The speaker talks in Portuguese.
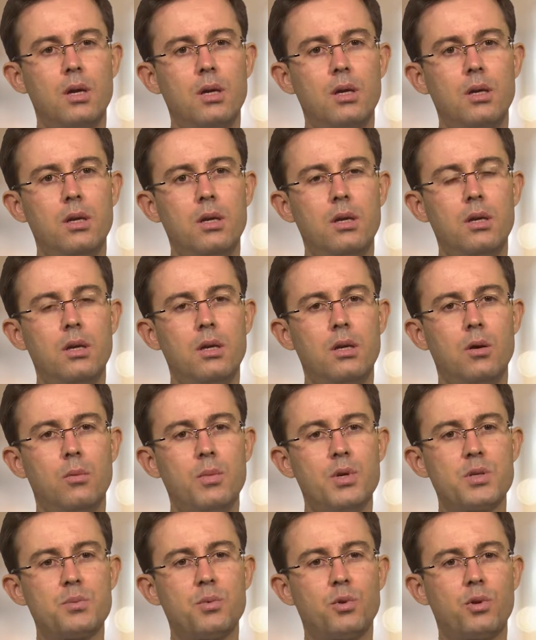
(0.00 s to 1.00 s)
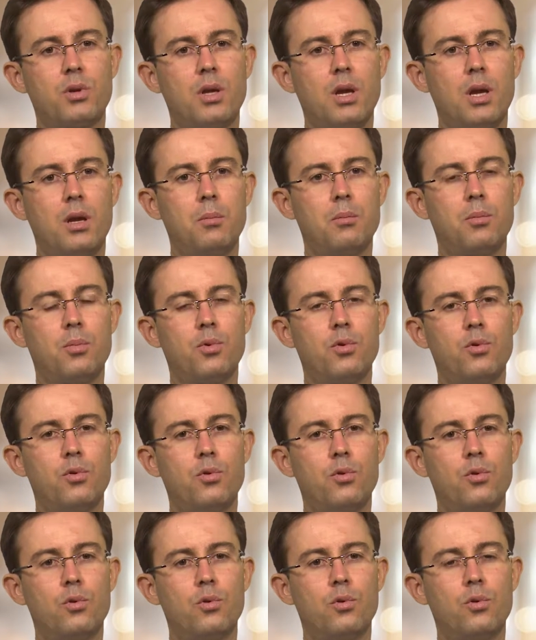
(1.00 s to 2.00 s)
e, e, ao mesmo
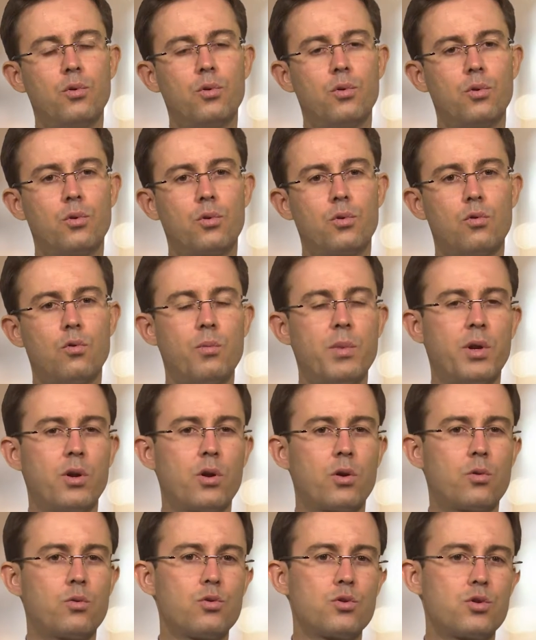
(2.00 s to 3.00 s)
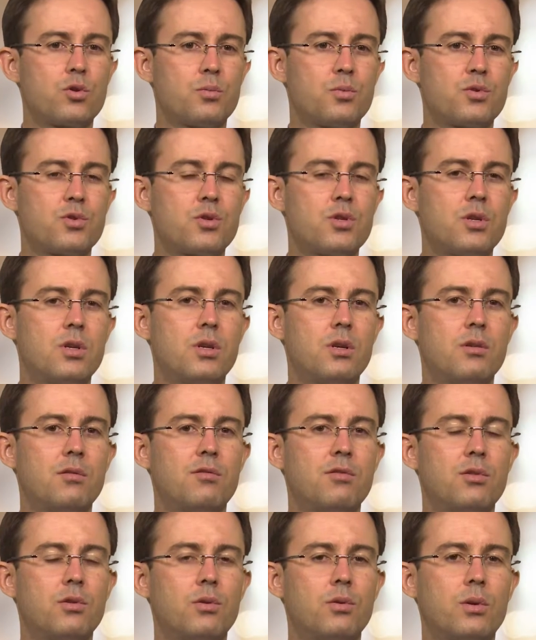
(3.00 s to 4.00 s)
tempo com o menor custo
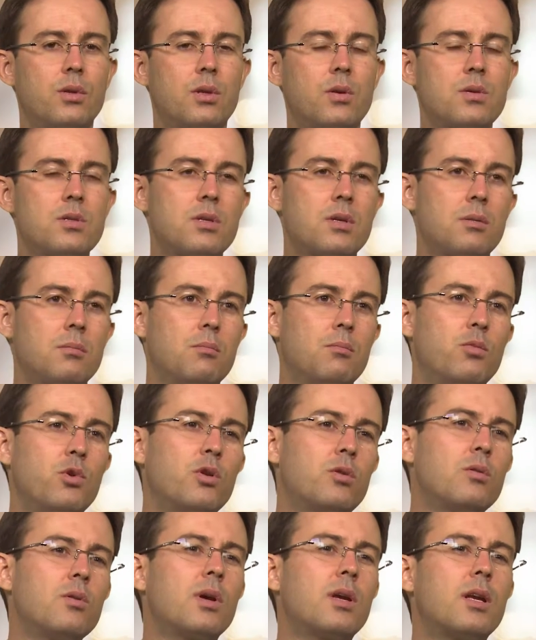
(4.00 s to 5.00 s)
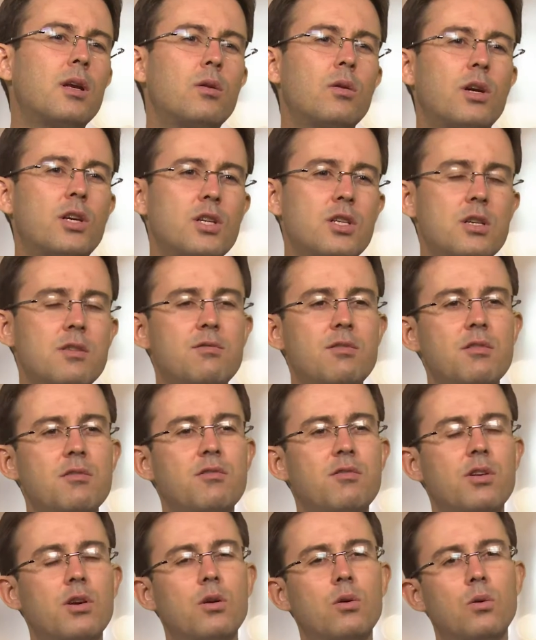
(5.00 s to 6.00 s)
possível. Então, assim, muito daquilo que a gente
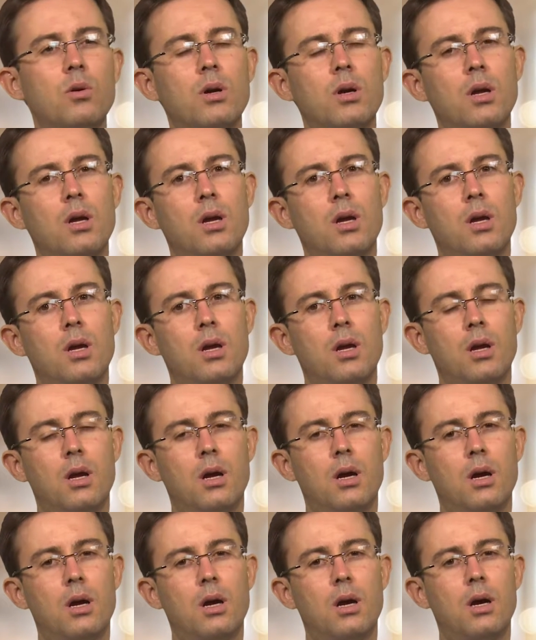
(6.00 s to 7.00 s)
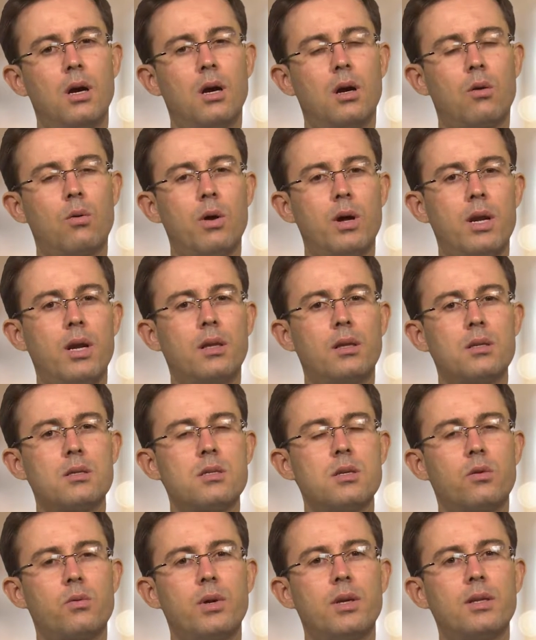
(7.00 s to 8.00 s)
viveu há 40,
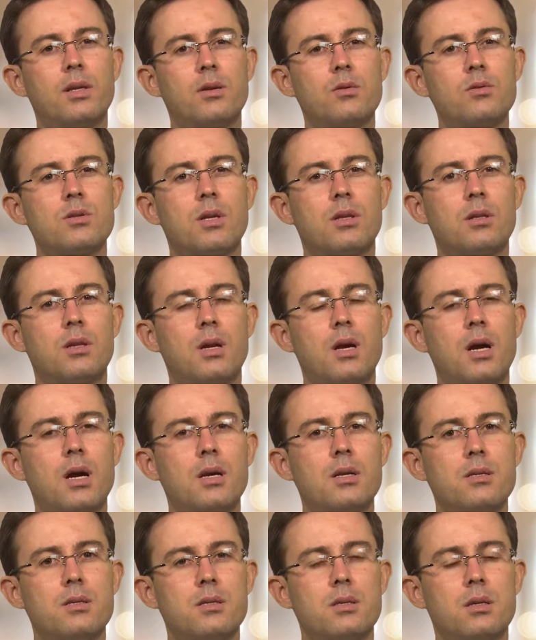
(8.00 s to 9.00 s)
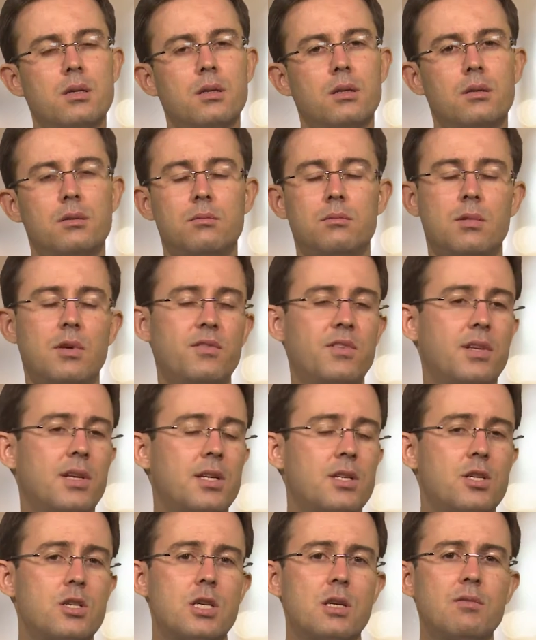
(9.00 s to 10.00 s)
50 anos atrás, é, na
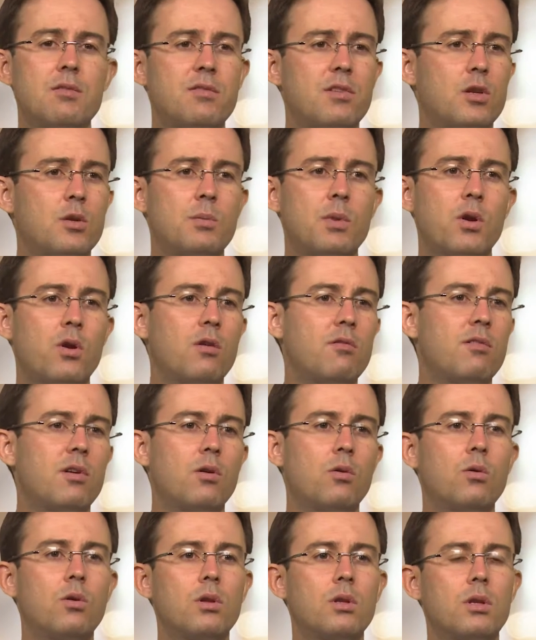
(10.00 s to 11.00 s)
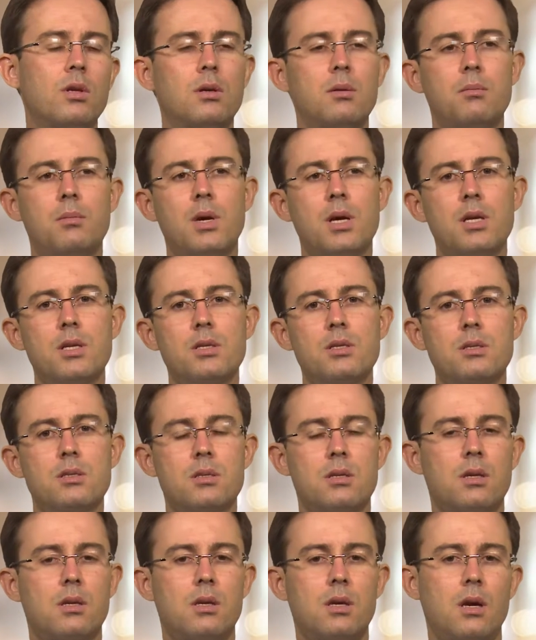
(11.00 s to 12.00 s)
verdade a gente está vivendo uma nova onda, mas
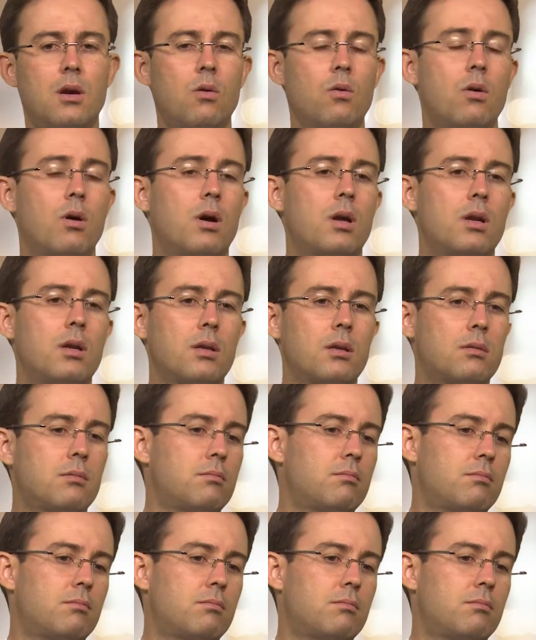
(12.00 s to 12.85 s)
que agora